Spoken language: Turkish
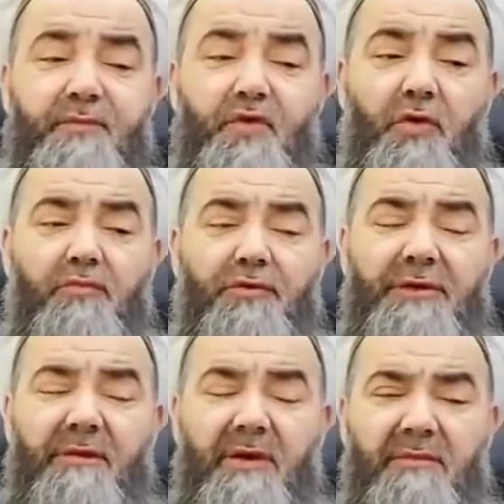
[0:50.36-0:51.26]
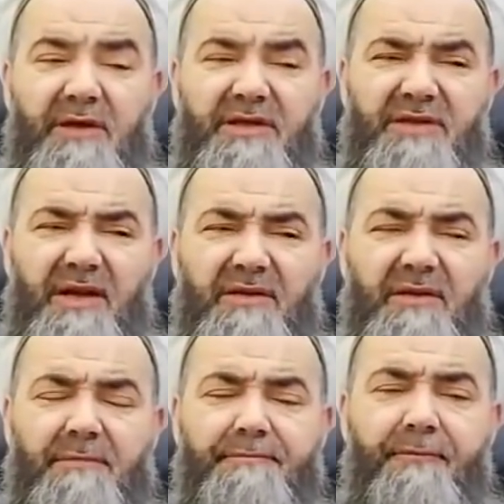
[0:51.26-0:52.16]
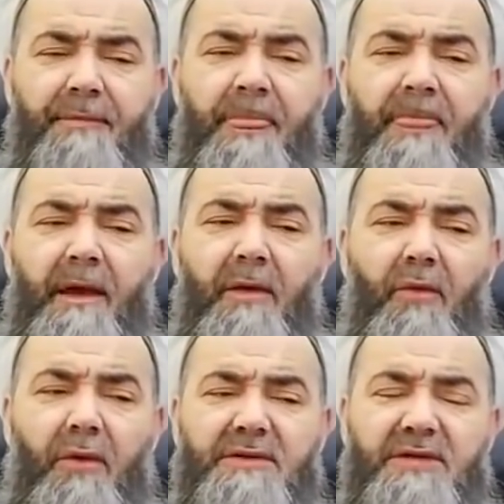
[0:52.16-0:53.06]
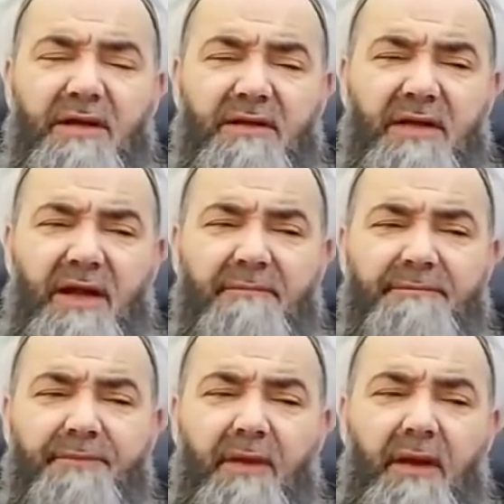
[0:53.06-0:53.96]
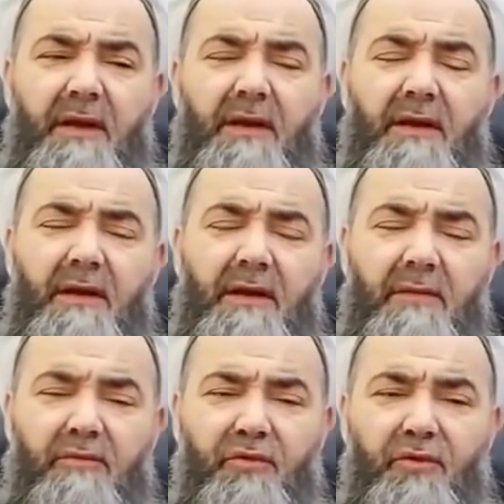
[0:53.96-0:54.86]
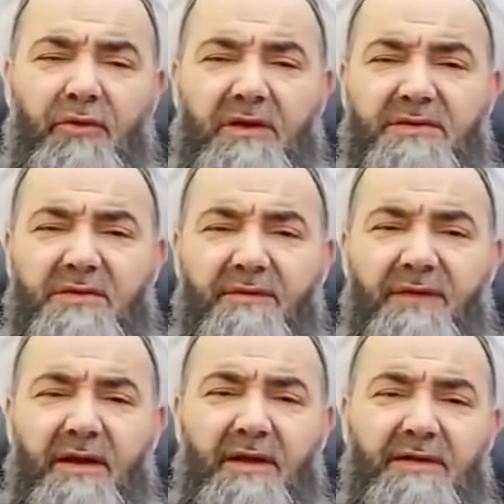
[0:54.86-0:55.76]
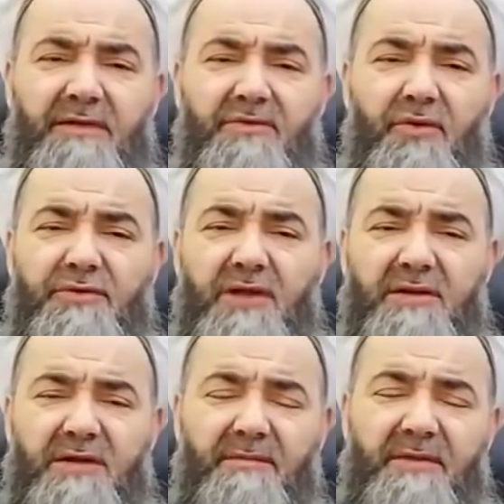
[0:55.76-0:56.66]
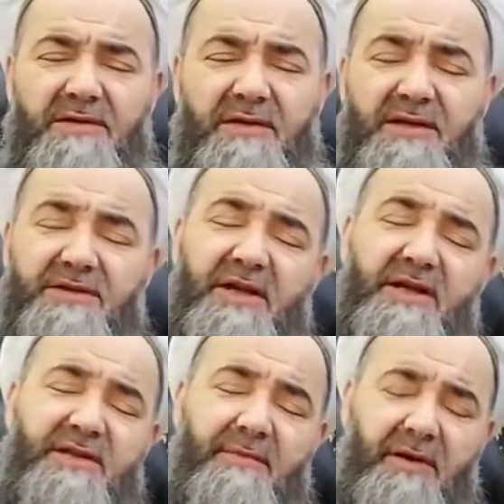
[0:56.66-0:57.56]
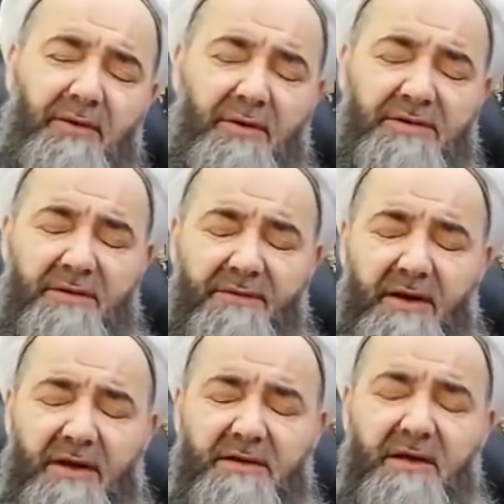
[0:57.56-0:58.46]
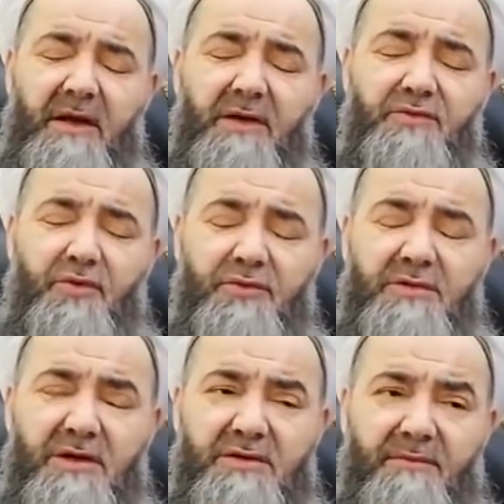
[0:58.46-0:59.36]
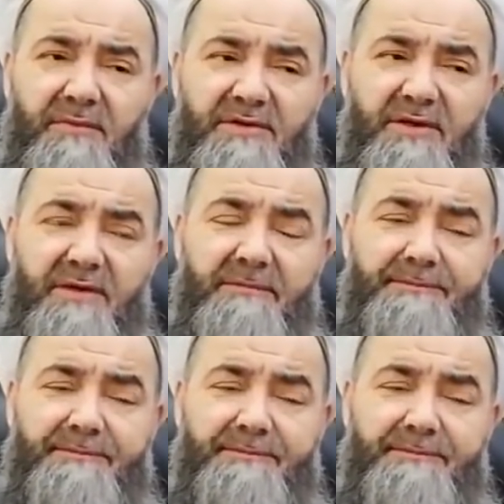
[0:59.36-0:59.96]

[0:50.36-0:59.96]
Çok muteber bir eserdir. O eserinde e, buyuruyor ki Safer ayının son çarşambası, Hicri hesaba göre Safer ayının son çarşambası